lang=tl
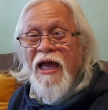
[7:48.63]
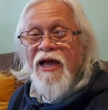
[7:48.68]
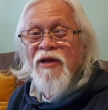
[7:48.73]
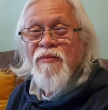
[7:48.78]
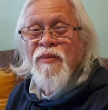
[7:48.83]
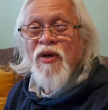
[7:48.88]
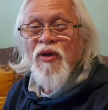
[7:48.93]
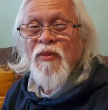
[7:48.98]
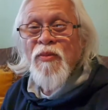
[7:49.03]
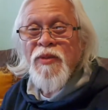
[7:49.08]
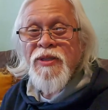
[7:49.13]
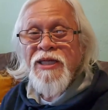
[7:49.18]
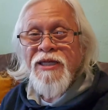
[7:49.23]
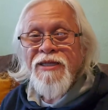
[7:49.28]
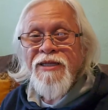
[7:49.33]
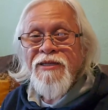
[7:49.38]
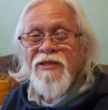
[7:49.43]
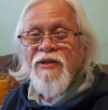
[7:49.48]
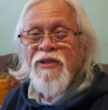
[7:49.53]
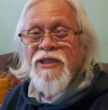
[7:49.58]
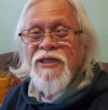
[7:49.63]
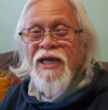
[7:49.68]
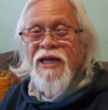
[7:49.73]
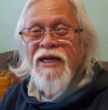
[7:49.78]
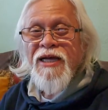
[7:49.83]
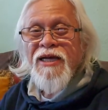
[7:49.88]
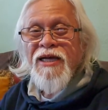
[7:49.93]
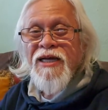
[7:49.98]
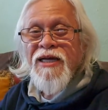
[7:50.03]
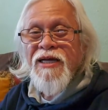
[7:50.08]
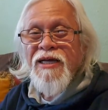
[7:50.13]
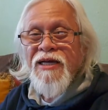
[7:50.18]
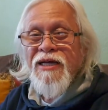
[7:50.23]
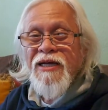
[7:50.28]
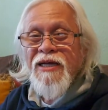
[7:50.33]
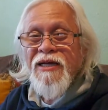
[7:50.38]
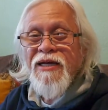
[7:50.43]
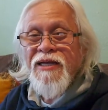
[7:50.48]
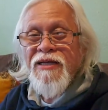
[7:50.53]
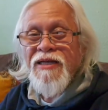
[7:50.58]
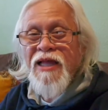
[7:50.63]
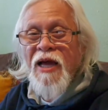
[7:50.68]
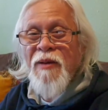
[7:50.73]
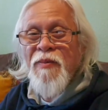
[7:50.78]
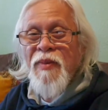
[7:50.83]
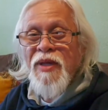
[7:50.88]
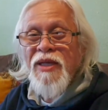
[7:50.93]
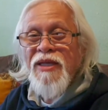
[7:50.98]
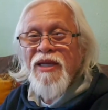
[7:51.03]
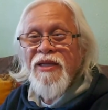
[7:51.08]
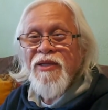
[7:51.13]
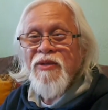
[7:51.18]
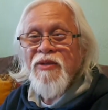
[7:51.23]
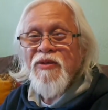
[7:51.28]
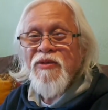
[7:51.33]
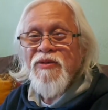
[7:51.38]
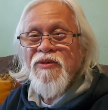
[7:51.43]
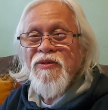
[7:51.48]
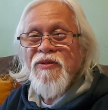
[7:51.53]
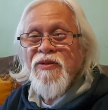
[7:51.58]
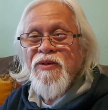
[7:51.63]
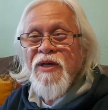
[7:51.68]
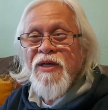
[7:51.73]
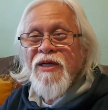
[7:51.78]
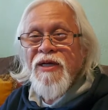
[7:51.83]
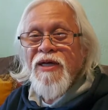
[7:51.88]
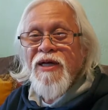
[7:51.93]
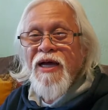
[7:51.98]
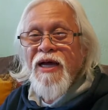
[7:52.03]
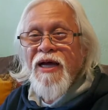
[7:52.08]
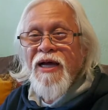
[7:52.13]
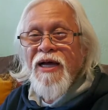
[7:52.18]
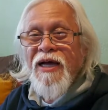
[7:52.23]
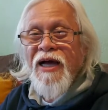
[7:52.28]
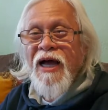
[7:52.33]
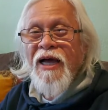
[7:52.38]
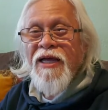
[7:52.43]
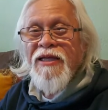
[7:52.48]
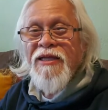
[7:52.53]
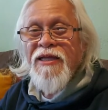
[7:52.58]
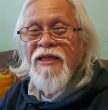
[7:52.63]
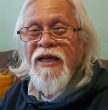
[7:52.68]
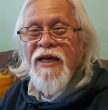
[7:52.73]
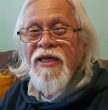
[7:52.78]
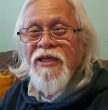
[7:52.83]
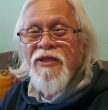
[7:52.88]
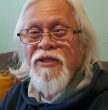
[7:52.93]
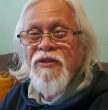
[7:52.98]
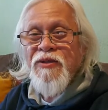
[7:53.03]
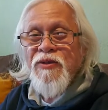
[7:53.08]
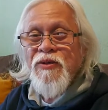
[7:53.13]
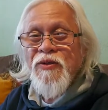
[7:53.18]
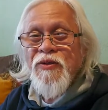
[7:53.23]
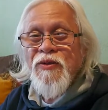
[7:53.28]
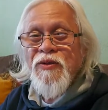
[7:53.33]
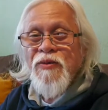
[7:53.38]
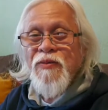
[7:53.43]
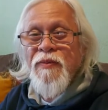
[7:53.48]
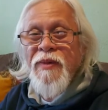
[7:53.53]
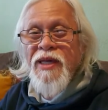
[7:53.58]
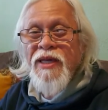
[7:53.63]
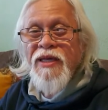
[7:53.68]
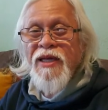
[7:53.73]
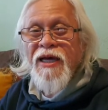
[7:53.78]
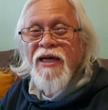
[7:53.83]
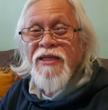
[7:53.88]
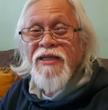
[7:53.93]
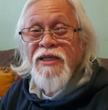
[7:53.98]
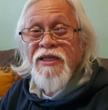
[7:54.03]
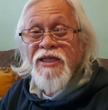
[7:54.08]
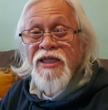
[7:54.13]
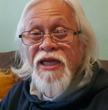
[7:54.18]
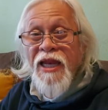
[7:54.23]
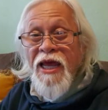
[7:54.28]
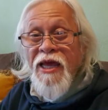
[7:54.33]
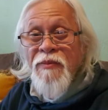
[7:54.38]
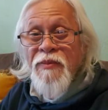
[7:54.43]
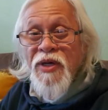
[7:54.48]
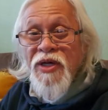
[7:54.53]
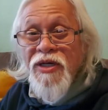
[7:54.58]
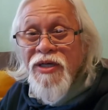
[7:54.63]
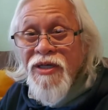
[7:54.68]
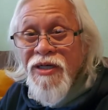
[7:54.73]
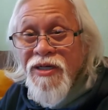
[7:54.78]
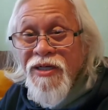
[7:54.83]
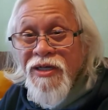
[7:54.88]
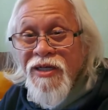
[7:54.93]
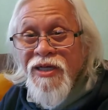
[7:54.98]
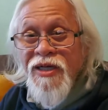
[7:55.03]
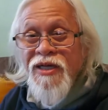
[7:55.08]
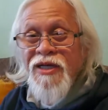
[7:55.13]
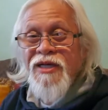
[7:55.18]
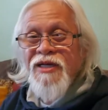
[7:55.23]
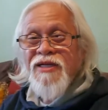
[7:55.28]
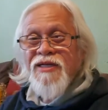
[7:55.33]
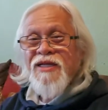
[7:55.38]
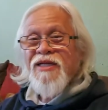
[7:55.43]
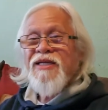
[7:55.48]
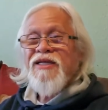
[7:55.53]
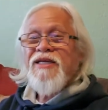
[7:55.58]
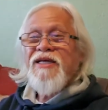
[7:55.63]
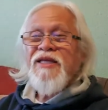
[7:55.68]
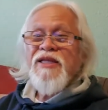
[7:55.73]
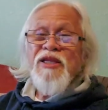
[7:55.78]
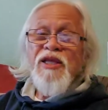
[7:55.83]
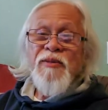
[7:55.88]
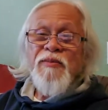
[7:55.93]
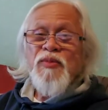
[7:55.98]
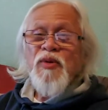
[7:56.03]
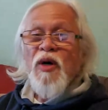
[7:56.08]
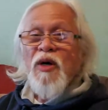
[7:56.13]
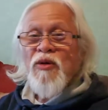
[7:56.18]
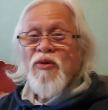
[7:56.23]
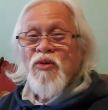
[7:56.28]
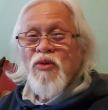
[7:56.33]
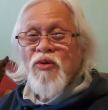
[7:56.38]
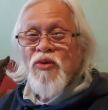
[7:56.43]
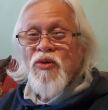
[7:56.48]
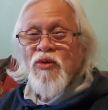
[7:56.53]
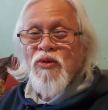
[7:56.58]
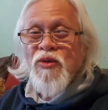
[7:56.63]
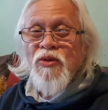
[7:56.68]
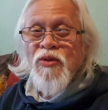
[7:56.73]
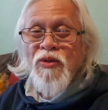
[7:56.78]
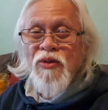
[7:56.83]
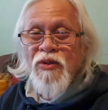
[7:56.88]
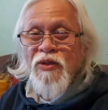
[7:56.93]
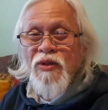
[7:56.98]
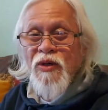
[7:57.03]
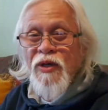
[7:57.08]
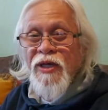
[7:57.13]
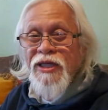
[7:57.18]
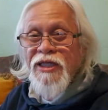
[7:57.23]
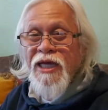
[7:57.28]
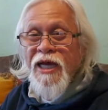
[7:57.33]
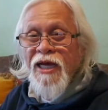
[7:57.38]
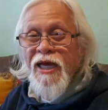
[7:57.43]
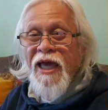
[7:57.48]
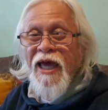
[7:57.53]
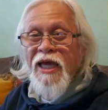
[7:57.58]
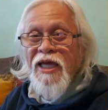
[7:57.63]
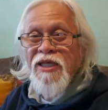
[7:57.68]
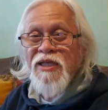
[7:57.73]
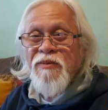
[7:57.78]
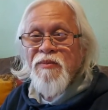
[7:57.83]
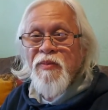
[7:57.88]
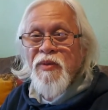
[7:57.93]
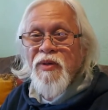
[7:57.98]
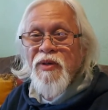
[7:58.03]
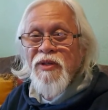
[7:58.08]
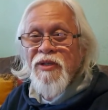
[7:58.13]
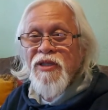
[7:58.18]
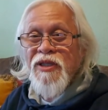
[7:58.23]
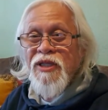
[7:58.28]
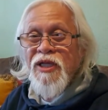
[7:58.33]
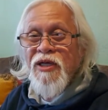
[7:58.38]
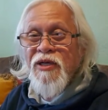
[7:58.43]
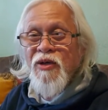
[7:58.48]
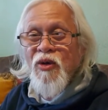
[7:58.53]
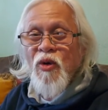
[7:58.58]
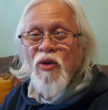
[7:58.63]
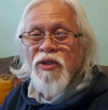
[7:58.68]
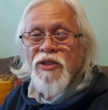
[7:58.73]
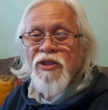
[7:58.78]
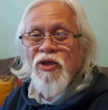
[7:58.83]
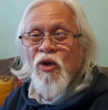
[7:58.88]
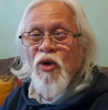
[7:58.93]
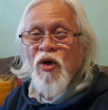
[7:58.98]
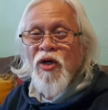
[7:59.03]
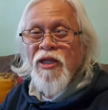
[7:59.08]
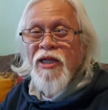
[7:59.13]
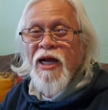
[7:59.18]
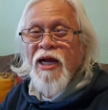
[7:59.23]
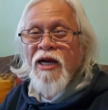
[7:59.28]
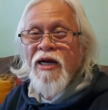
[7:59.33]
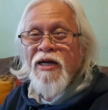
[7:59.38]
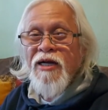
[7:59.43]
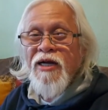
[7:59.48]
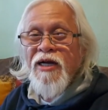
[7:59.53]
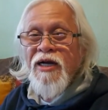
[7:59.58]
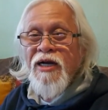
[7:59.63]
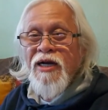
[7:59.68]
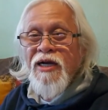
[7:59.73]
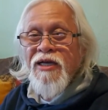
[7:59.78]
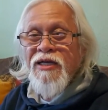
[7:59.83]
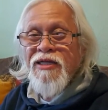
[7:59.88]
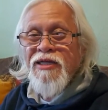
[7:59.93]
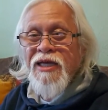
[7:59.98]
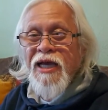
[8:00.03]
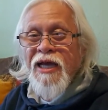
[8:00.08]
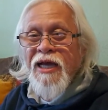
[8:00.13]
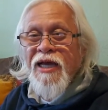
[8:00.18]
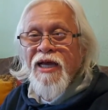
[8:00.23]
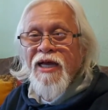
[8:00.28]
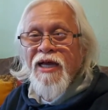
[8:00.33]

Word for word: tayo mag-umpisa dito sa topic na to, no, uh, I'd like to make a disclaimer. Hindi po ako isang expert o scholar sa